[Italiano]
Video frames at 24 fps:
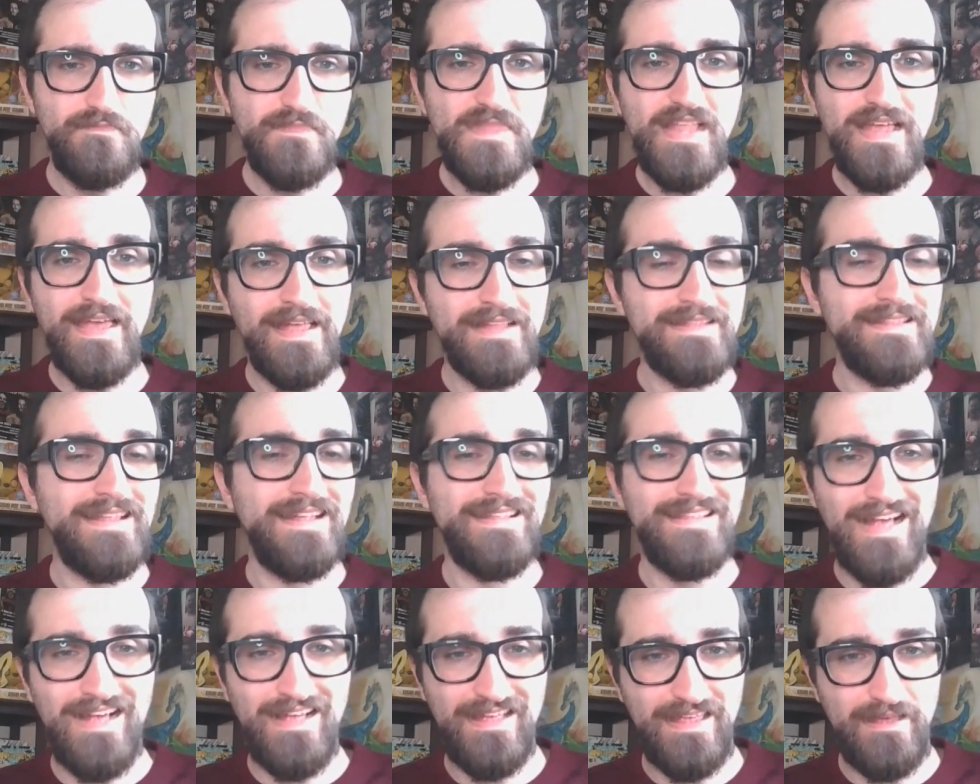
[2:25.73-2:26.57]
è
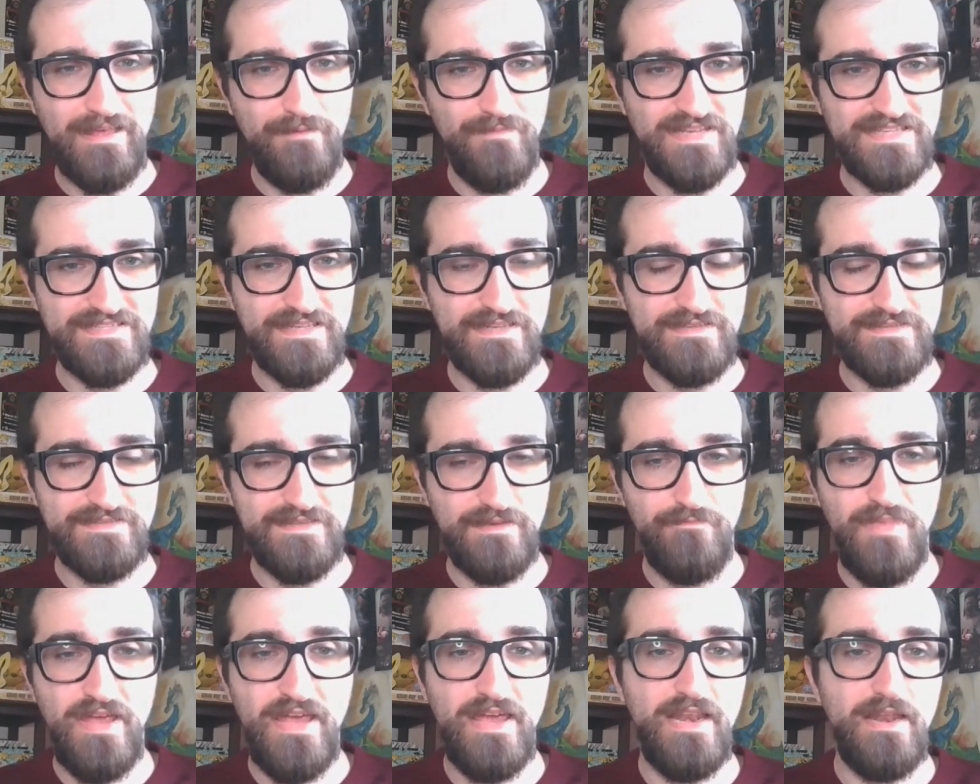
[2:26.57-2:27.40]
andata anche
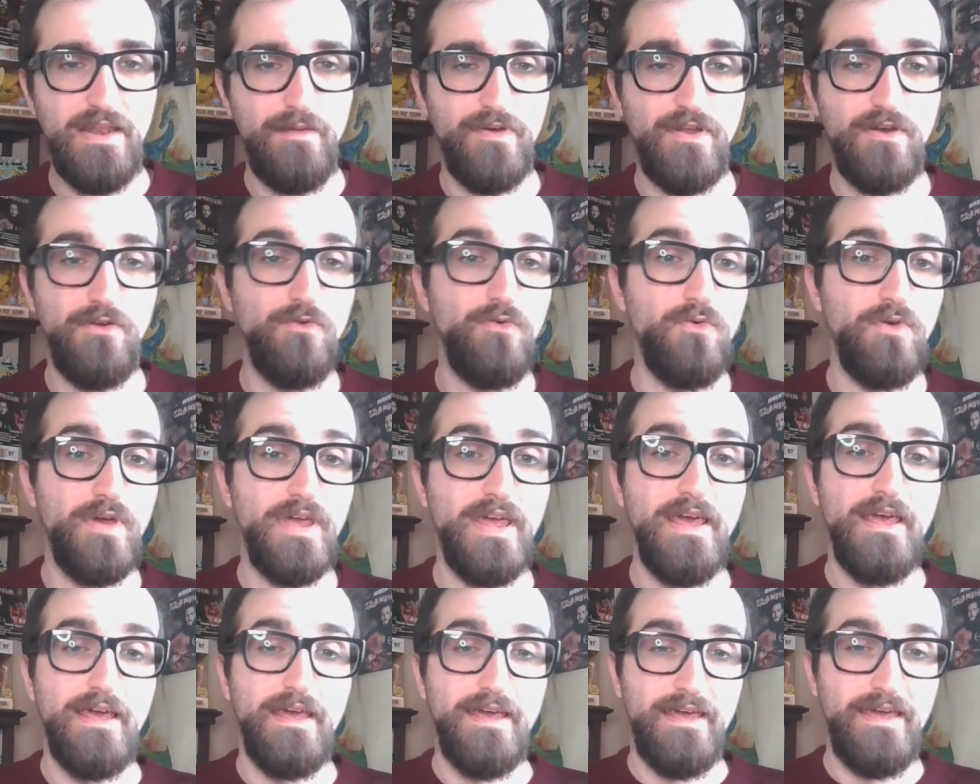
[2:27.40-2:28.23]
abbastanza bene per lui,